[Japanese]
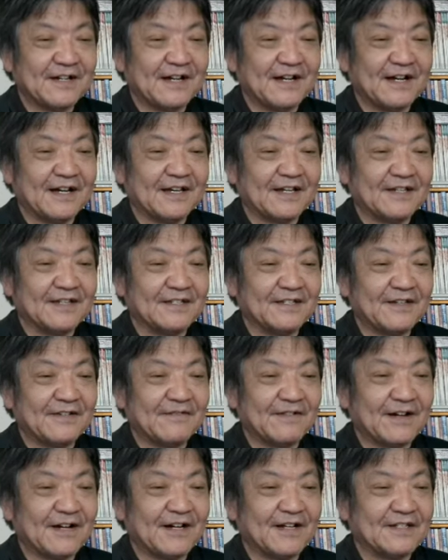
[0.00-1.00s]
はい、で
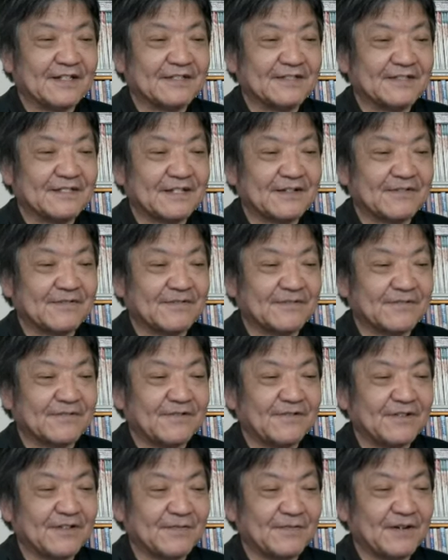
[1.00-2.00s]
はですね、こ
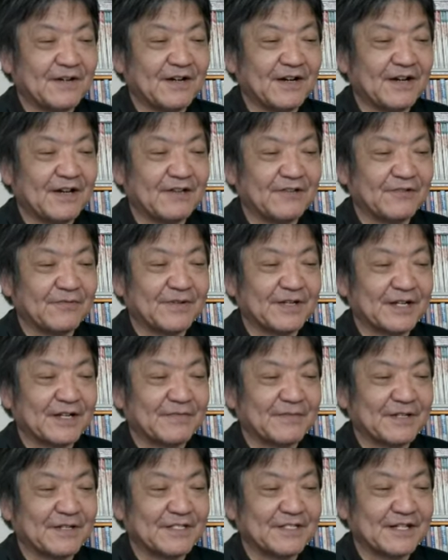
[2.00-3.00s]
の今呼びか
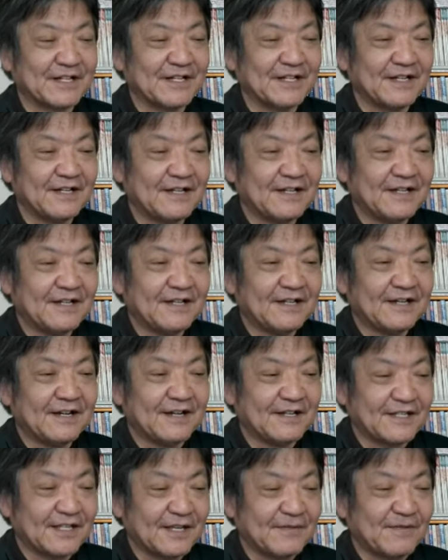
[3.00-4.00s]
けました
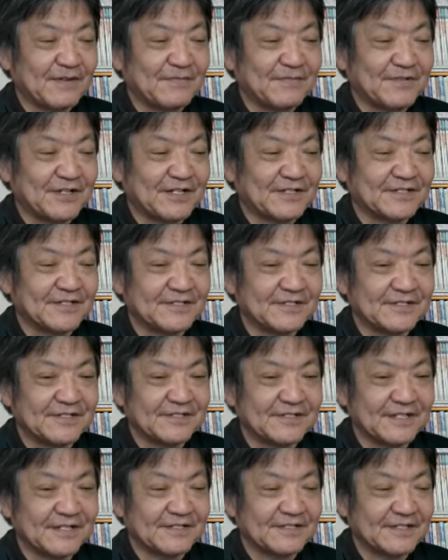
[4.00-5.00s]
JB プレス
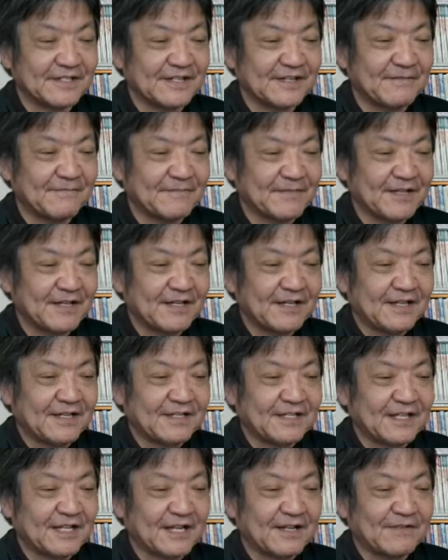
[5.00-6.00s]
ですね、
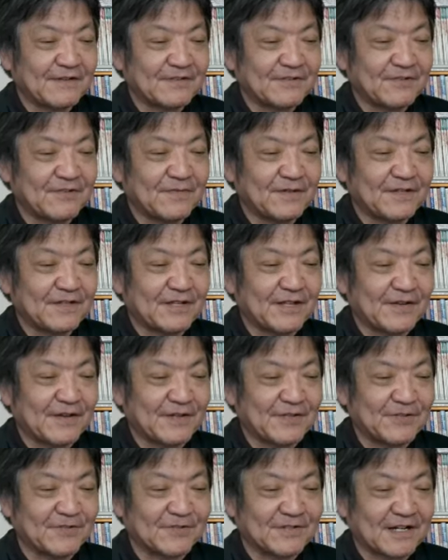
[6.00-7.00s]
狙いはノーベル平
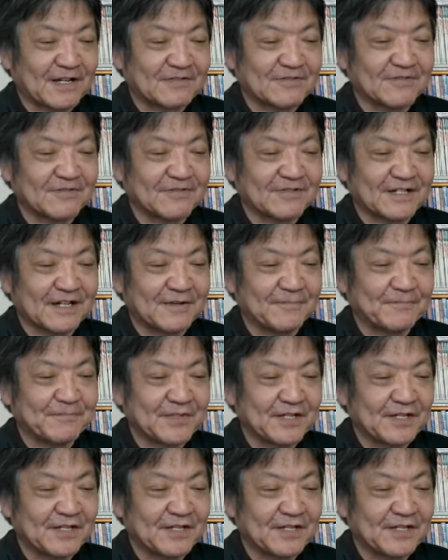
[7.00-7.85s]
和賞獲得か。